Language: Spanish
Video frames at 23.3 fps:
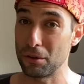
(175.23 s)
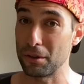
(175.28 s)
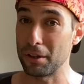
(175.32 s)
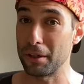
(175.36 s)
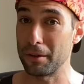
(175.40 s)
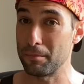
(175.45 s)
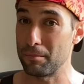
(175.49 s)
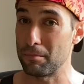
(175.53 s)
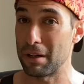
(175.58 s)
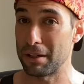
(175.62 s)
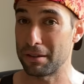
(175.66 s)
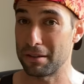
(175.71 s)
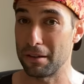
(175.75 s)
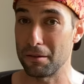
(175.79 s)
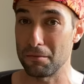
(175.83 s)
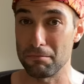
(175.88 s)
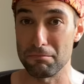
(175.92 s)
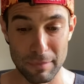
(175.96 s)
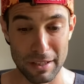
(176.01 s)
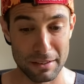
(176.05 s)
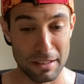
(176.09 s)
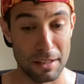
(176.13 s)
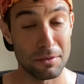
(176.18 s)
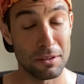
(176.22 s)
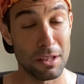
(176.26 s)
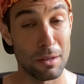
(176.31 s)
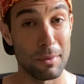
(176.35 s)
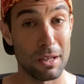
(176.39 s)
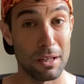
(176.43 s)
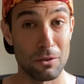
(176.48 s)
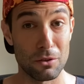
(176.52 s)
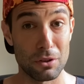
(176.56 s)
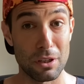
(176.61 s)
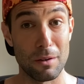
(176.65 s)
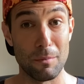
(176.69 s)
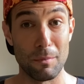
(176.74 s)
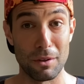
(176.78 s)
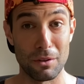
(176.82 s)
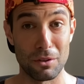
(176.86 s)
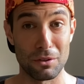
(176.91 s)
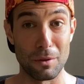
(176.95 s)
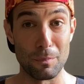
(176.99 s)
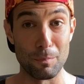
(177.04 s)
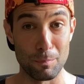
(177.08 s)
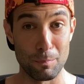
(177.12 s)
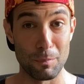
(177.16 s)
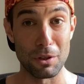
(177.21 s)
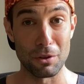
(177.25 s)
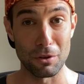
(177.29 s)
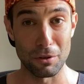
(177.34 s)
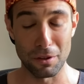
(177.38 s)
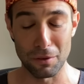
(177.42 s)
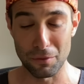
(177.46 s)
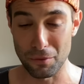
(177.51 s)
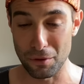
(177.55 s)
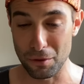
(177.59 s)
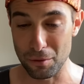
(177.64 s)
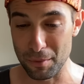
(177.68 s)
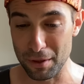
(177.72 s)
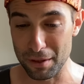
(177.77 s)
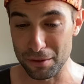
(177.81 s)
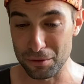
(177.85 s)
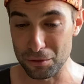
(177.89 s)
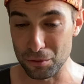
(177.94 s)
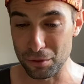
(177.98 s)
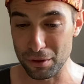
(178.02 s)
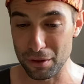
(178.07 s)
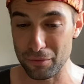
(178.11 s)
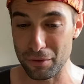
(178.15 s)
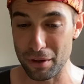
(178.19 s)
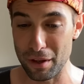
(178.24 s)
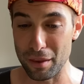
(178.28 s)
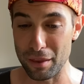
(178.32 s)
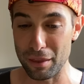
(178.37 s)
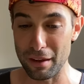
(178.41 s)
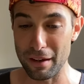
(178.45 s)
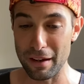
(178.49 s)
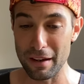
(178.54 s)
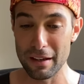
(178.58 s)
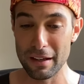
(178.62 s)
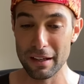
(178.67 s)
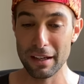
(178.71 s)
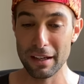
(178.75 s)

creo que va a ser bastante menos, al menos en pico de forma del Tour de Francia,